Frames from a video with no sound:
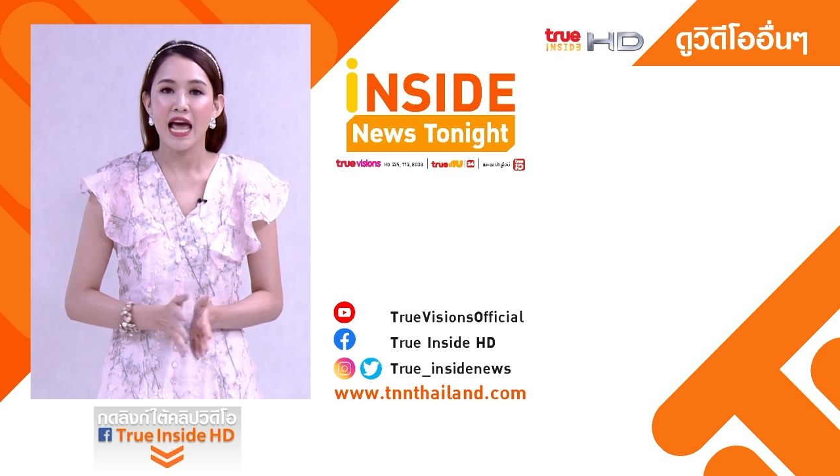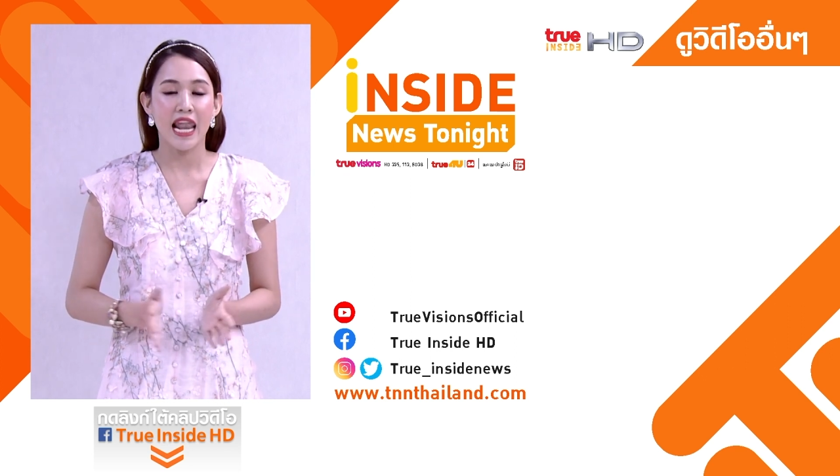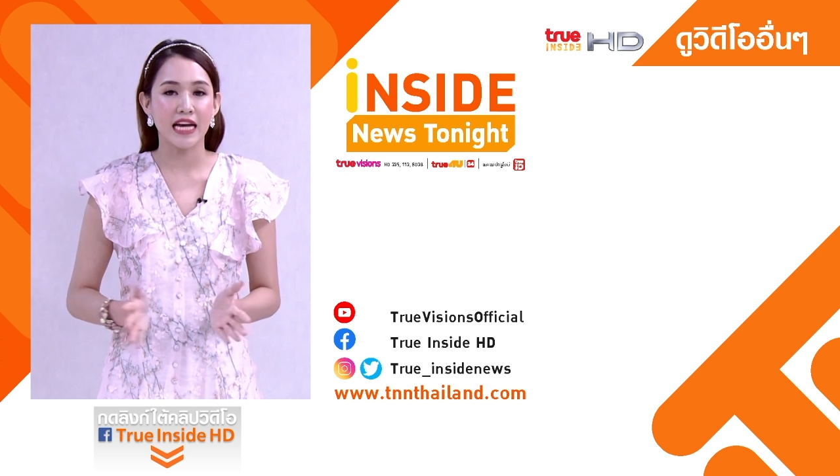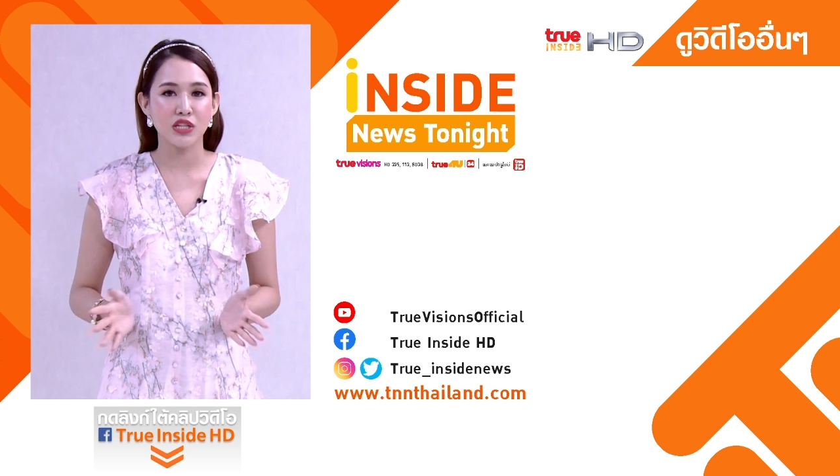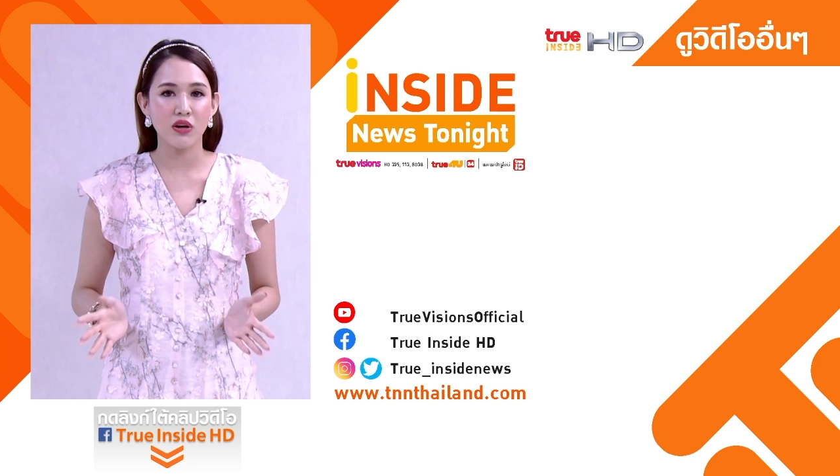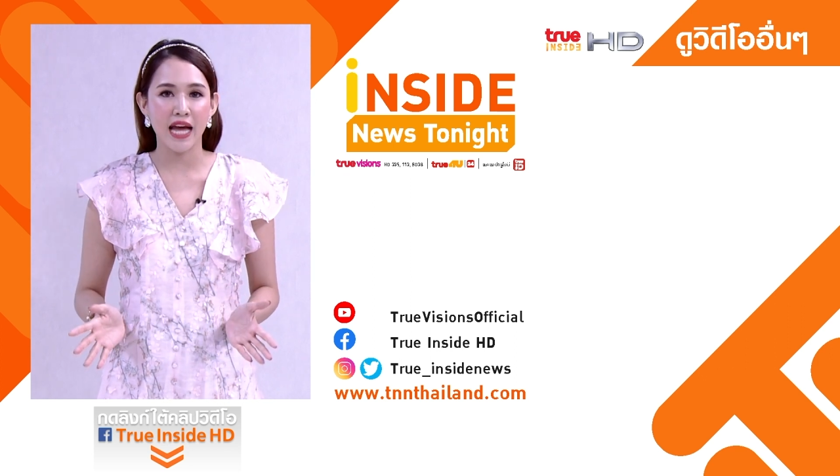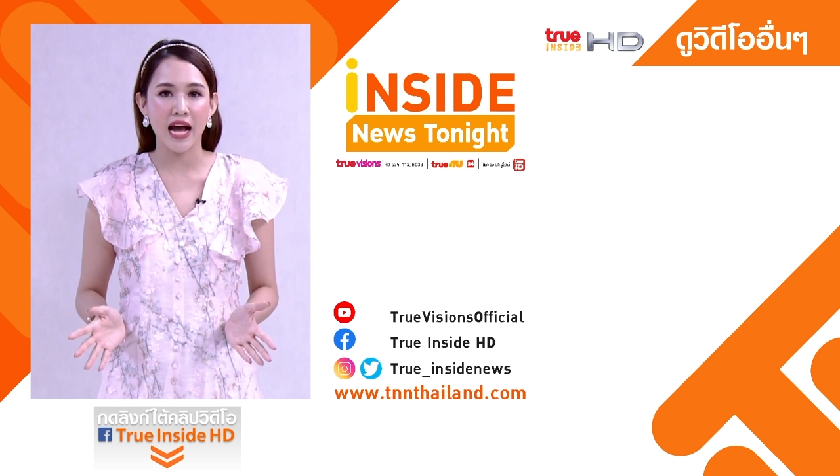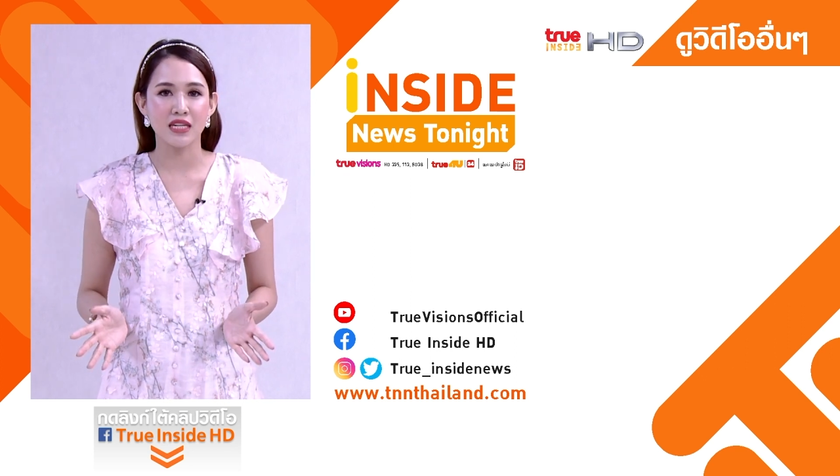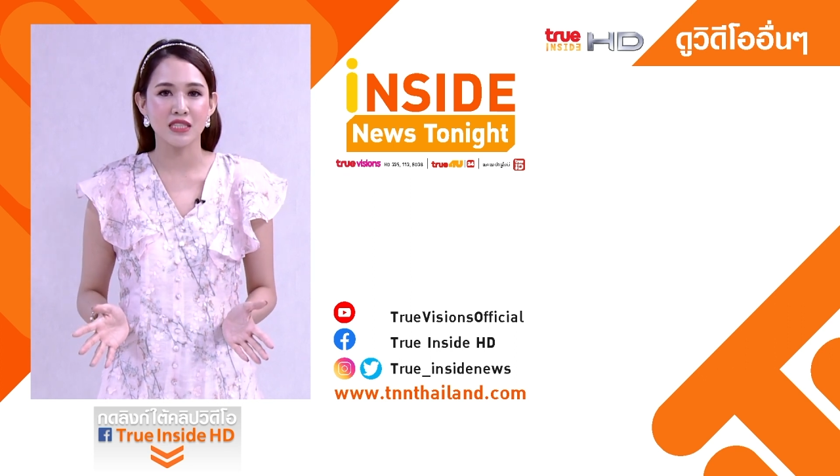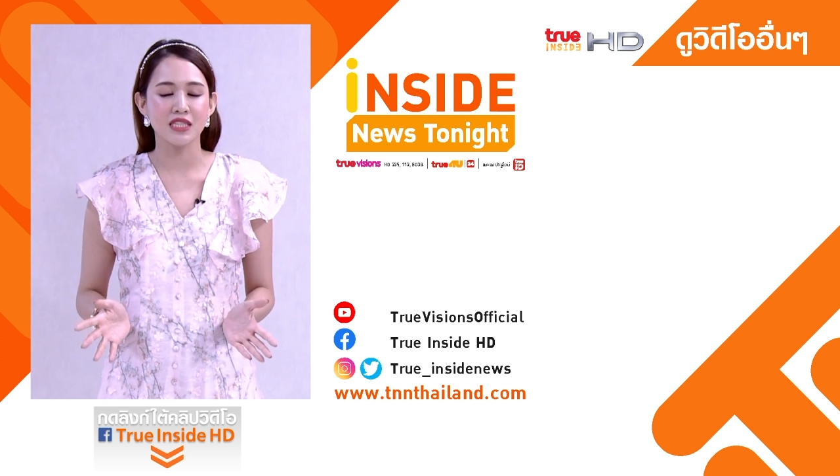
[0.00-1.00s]
และช่องทาง
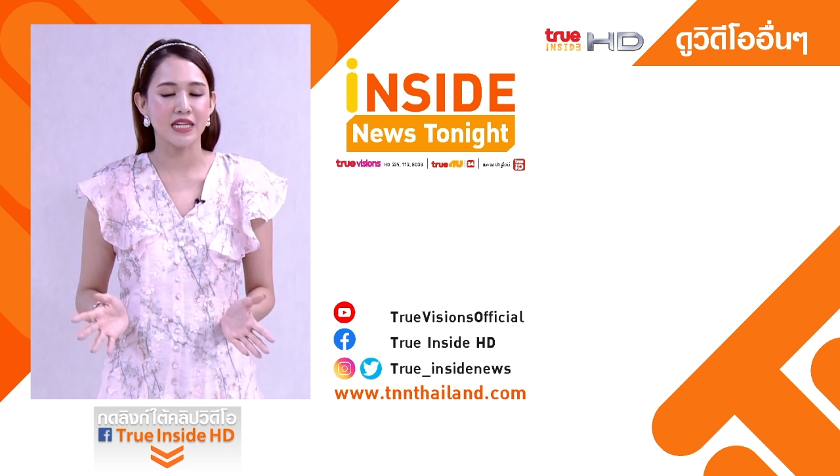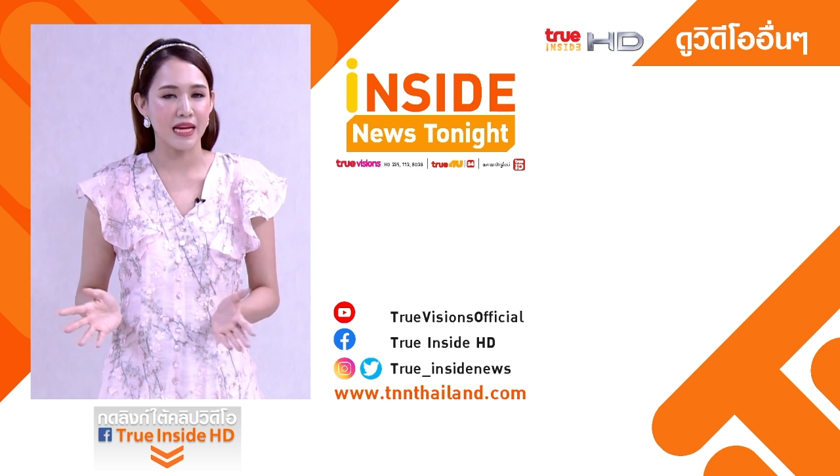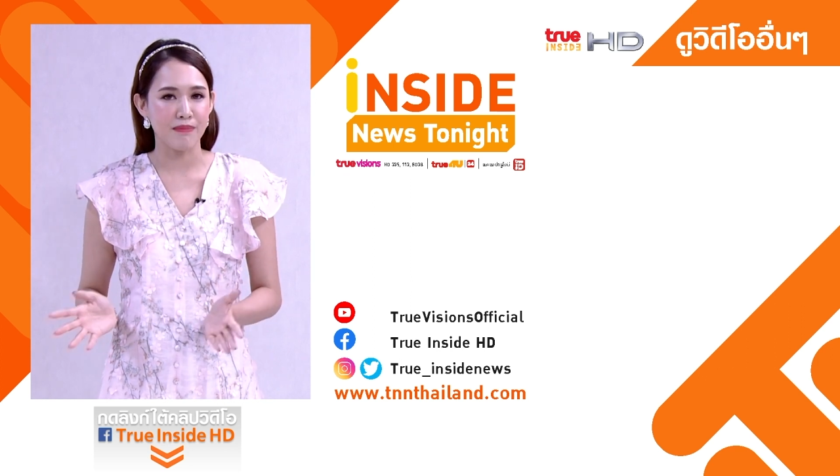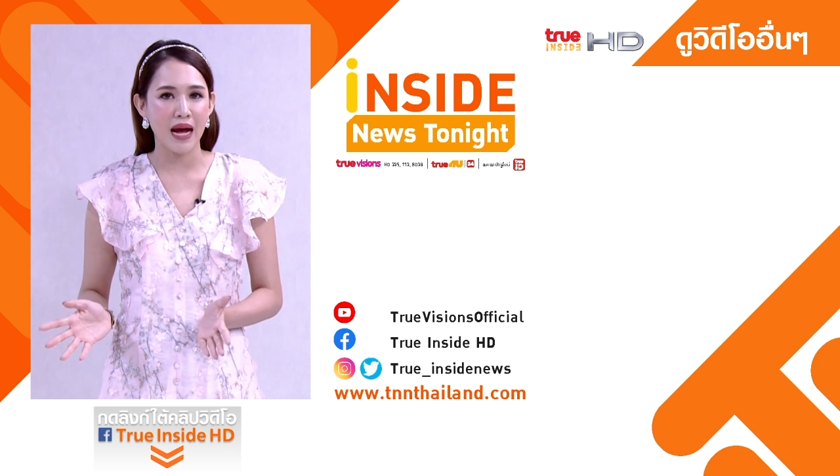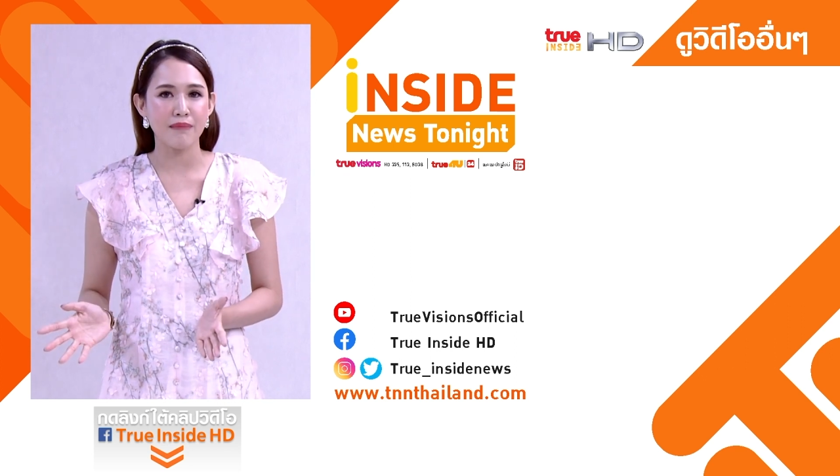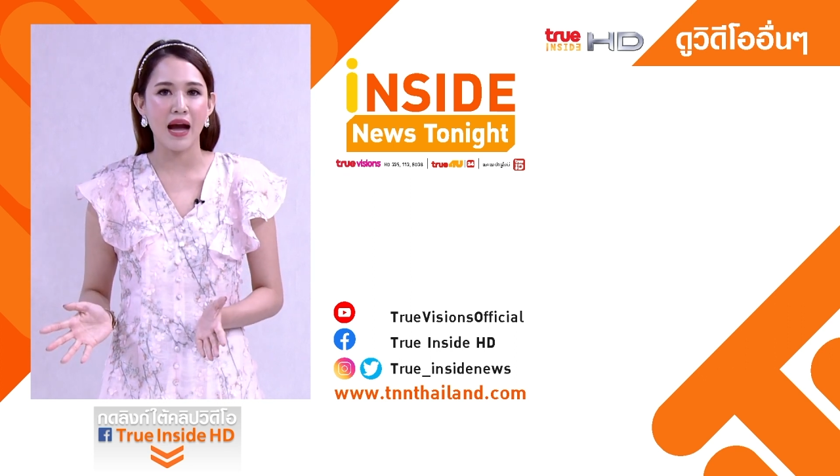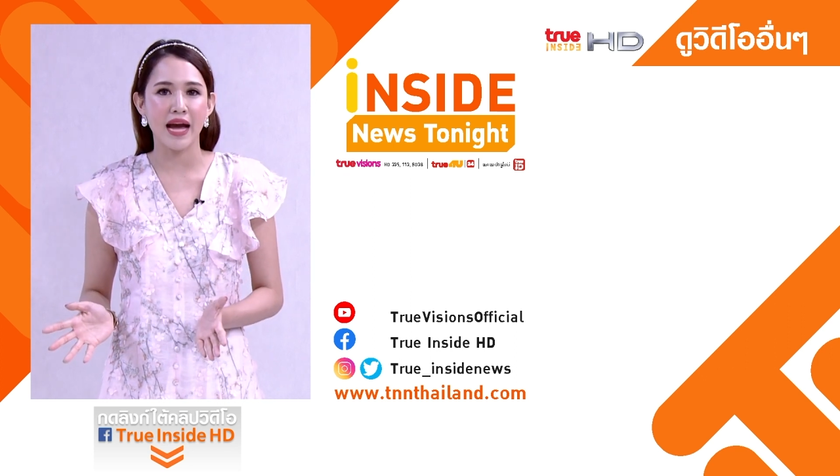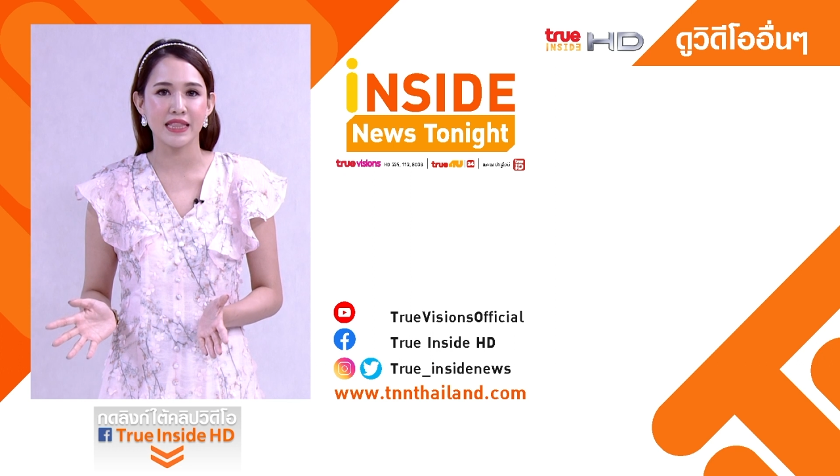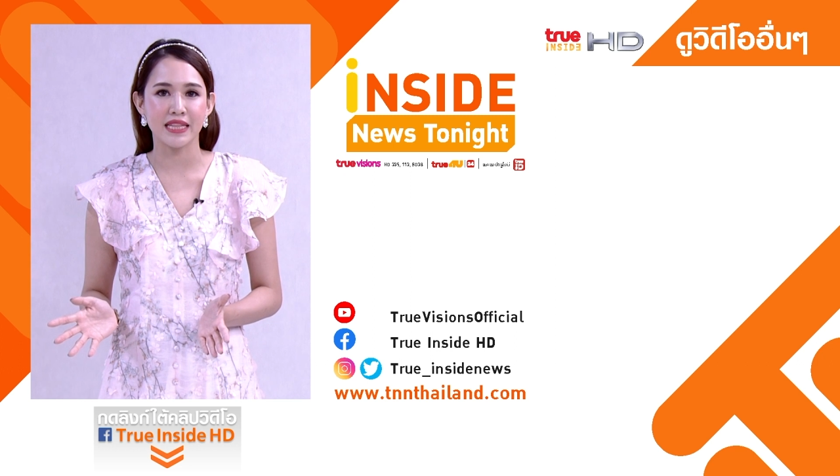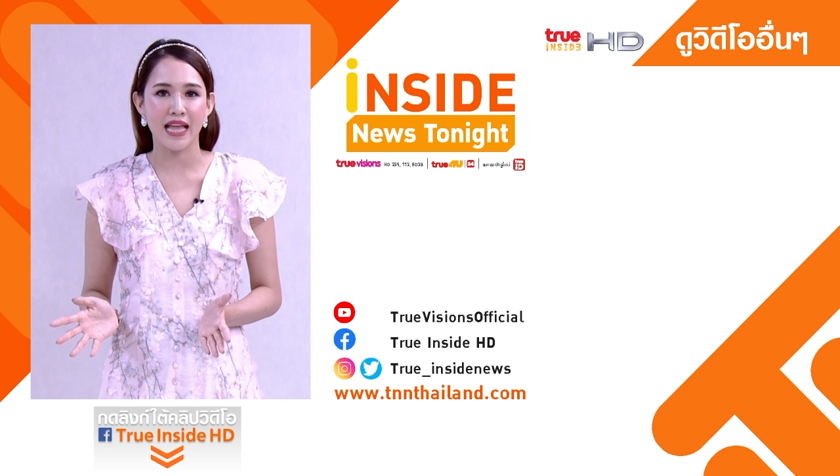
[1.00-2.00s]
อื่น ๆ อีกมากมาย
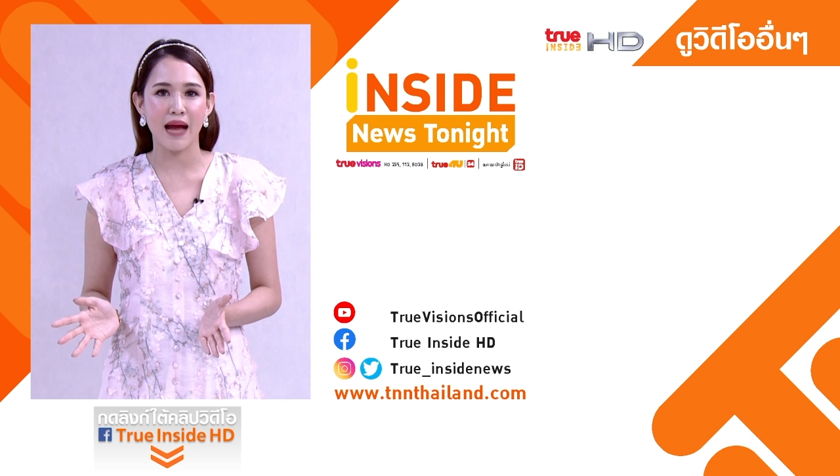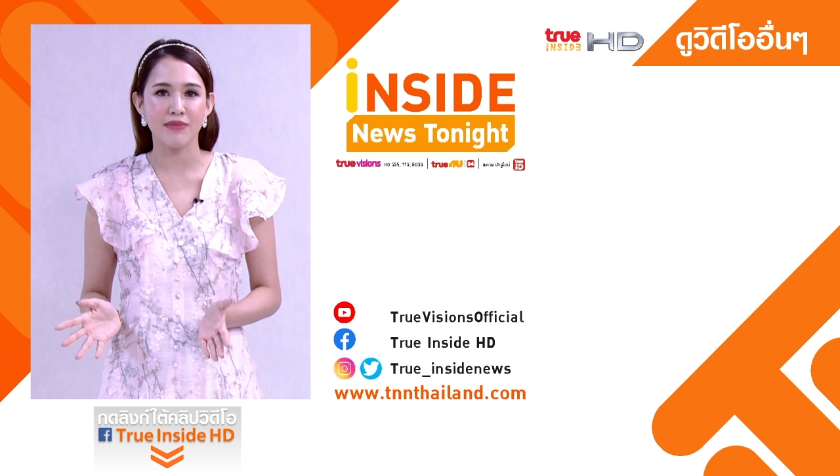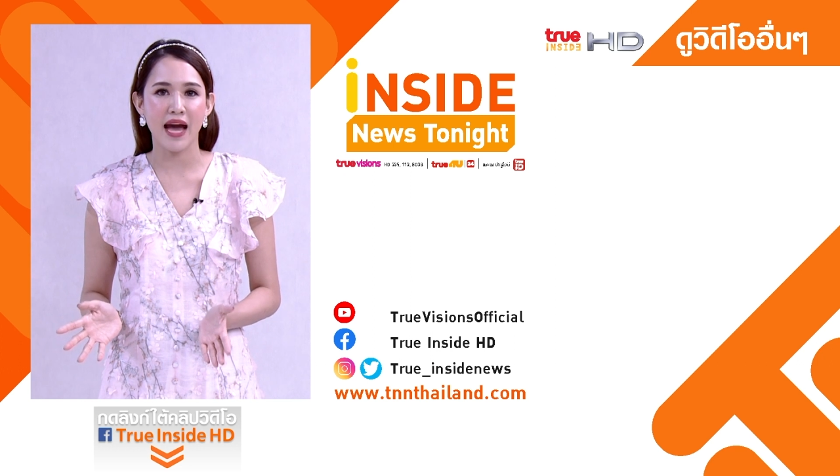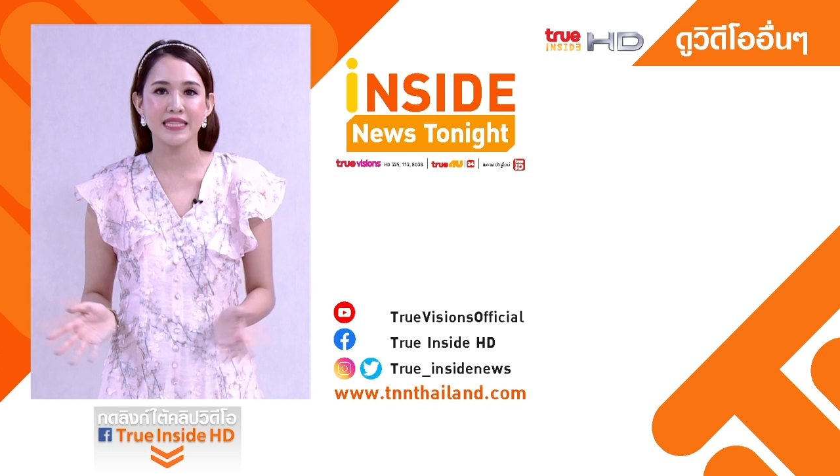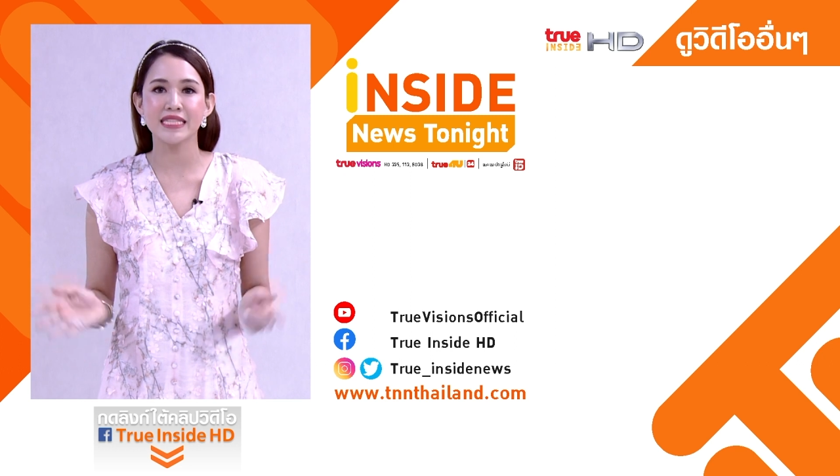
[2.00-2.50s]
ติดตามได้